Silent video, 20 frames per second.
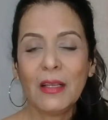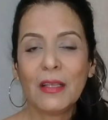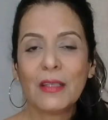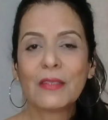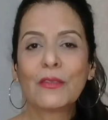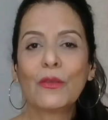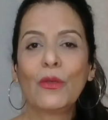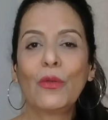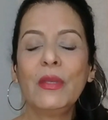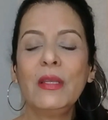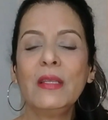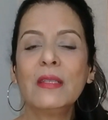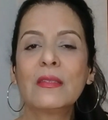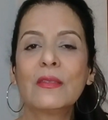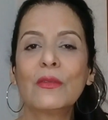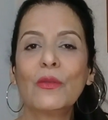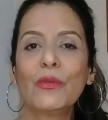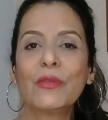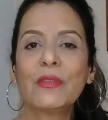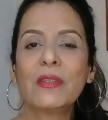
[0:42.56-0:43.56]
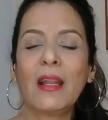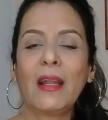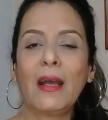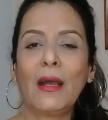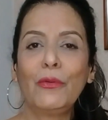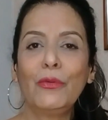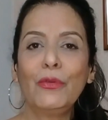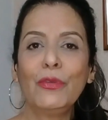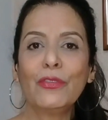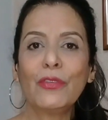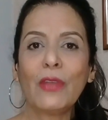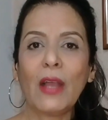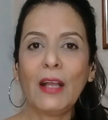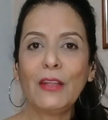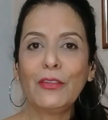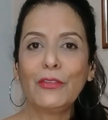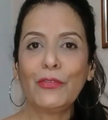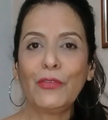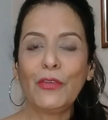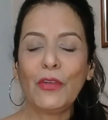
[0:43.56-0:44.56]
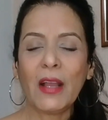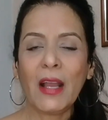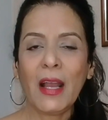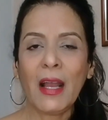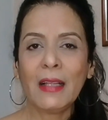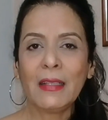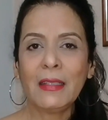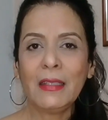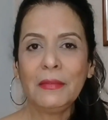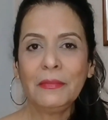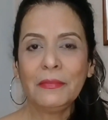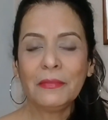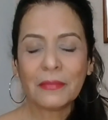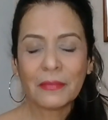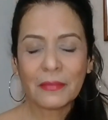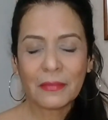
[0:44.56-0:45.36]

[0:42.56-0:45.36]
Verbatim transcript: Sou Is Souza Araújo, advogada.